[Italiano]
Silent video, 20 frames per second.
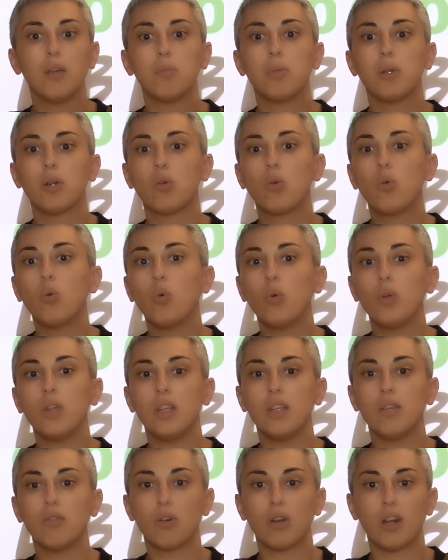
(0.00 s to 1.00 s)
per
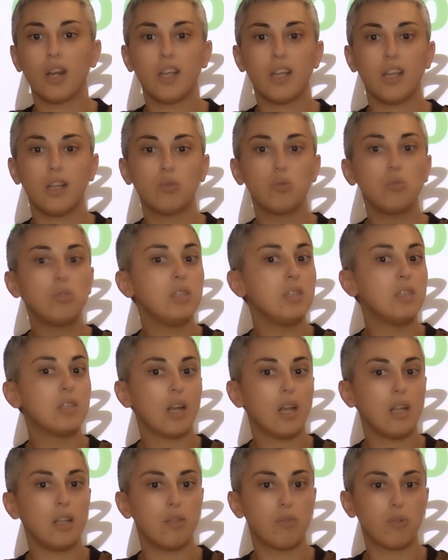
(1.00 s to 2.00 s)
cui vorrei che tutti i
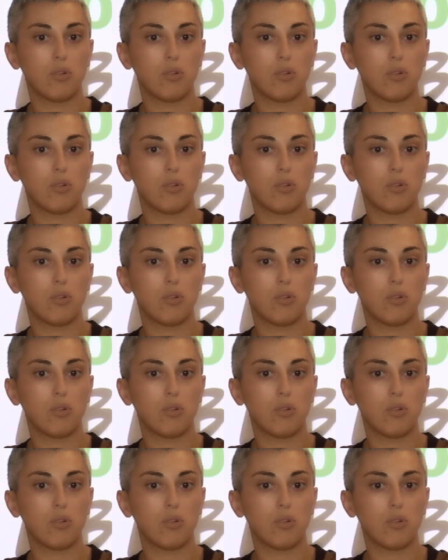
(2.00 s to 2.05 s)
treni